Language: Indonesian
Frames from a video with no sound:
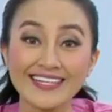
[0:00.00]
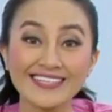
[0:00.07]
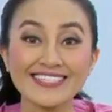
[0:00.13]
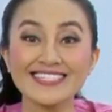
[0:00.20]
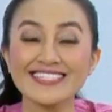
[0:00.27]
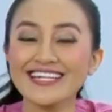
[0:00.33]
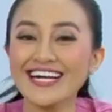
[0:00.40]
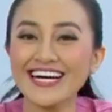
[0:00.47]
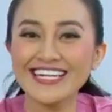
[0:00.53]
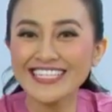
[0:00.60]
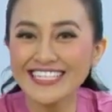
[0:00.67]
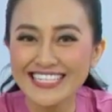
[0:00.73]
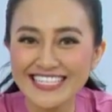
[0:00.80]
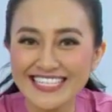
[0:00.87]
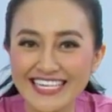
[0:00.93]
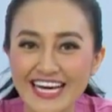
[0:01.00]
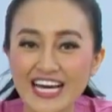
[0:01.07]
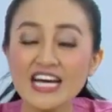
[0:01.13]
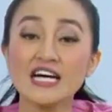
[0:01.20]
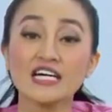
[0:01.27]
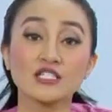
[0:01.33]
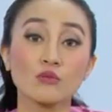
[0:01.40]
Healthizen kali ini.
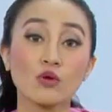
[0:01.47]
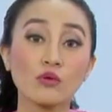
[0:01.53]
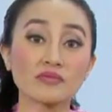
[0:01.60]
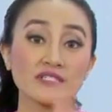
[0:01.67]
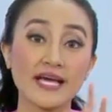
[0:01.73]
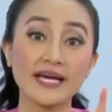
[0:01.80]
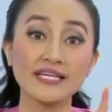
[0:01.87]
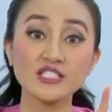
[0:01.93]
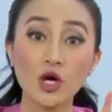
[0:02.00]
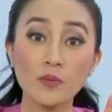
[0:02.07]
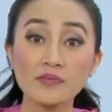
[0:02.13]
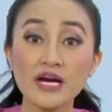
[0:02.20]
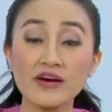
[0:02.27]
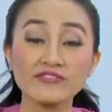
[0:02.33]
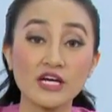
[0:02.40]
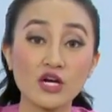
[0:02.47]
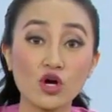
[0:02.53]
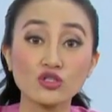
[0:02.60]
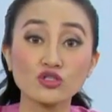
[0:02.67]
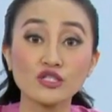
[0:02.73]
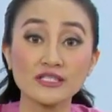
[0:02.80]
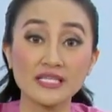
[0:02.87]
Sebelum saya jawab daftar
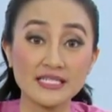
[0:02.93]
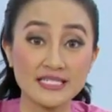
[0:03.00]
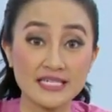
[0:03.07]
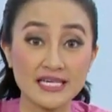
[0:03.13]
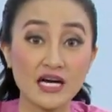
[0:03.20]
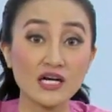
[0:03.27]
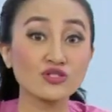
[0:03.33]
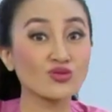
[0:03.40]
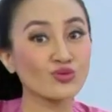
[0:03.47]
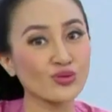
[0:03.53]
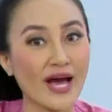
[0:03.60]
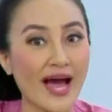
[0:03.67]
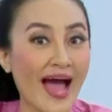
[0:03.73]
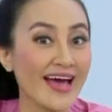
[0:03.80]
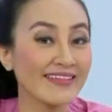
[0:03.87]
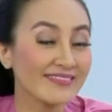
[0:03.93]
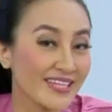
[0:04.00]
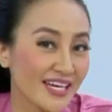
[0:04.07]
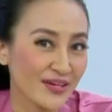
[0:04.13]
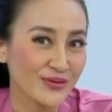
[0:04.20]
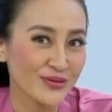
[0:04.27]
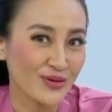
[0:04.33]
konsultasi yang sudah
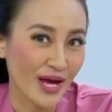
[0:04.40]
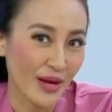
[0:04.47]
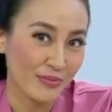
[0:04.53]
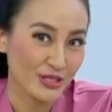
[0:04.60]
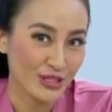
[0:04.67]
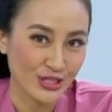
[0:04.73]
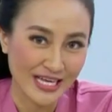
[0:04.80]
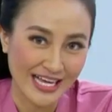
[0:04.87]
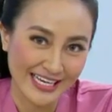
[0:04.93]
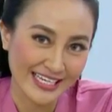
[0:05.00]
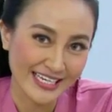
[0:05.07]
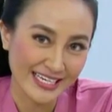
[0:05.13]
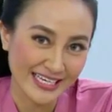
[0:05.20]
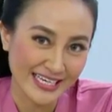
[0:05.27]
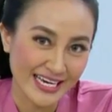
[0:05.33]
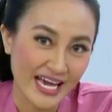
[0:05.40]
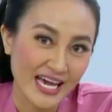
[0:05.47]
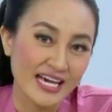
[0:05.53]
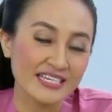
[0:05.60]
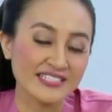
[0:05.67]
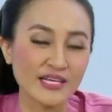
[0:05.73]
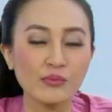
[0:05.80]
antri untuk episode kali ini,
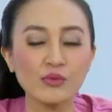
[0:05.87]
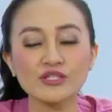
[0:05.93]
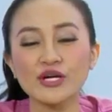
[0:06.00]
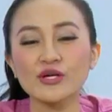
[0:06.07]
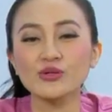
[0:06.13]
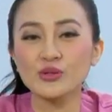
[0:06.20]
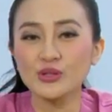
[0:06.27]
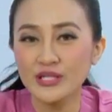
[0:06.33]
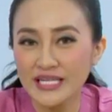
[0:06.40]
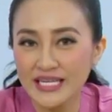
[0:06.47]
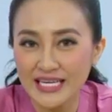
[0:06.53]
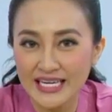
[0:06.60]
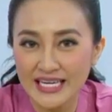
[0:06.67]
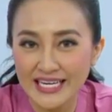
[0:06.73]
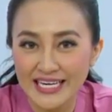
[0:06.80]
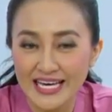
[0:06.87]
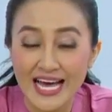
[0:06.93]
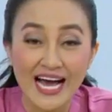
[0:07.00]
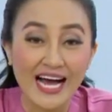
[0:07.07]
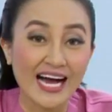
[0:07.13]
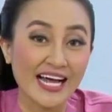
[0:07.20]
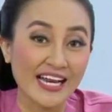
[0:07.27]
saya mau tanya dulu nih,
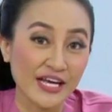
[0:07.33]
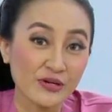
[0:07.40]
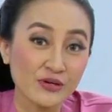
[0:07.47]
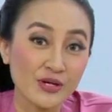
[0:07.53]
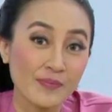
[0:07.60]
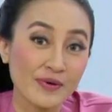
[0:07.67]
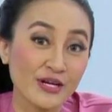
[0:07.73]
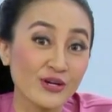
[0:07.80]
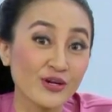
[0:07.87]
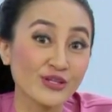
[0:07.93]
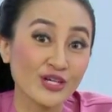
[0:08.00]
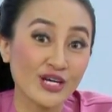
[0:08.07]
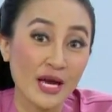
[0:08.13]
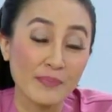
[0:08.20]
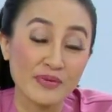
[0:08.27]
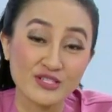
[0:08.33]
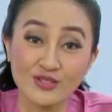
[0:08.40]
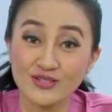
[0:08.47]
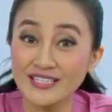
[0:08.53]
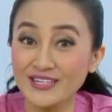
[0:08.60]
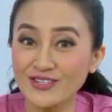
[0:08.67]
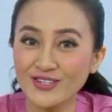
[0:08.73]
kalian udah pada nonton
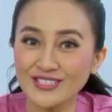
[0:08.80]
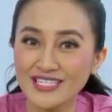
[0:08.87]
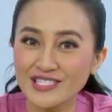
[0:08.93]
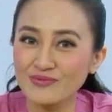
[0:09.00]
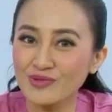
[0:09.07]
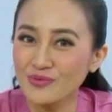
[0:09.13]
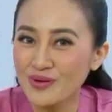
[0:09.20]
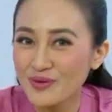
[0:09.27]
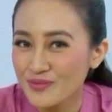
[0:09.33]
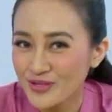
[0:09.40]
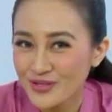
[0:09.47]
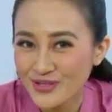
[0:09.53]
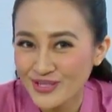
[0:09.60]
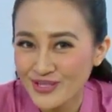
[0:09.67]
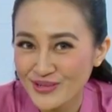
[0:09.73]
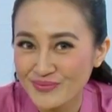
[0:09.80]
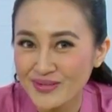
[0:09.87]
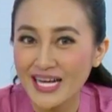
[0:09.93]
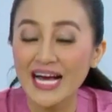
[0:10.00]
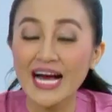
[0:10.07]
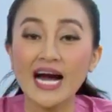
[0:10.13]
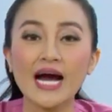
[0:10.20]
episode Dear Dokter sebelumnya belum?
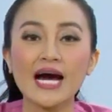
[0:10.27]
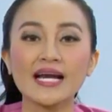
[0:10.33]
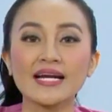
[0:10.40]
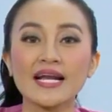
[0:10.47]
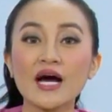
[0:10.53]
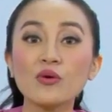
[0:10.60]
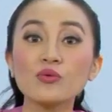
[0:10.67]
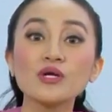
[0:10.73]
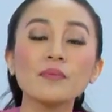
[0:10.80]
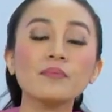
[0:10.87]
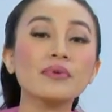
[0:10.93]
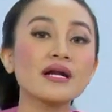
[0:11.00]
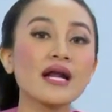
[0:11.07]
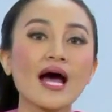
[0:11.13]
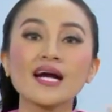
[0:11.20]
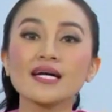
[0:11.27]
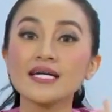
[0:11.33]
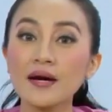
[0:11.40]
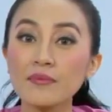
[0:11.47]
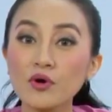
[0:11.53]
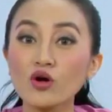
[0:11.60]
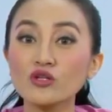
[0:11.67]
Karena udah
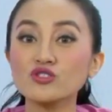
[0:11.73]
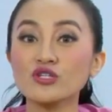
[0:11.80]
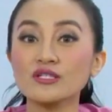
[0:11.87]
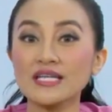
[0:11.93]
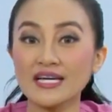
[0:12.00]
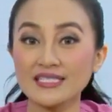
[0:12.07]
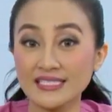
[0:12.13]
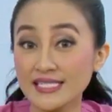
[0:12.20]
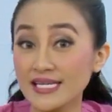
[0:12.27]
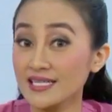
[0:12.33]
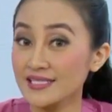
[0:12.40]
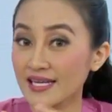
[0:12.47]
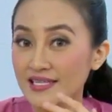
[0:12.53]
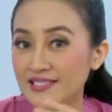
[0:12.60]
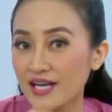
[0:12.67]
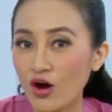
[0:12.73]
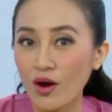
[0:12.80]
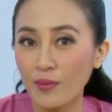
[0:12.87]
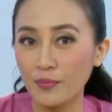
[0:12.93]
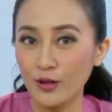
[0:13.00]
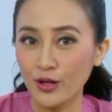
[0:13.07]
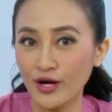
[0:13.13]
beragam konsultasi yang saya
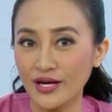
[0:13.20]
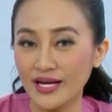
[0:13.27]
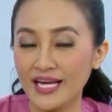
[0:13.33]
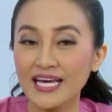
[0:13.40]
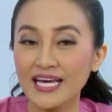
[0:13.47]
jawab loh.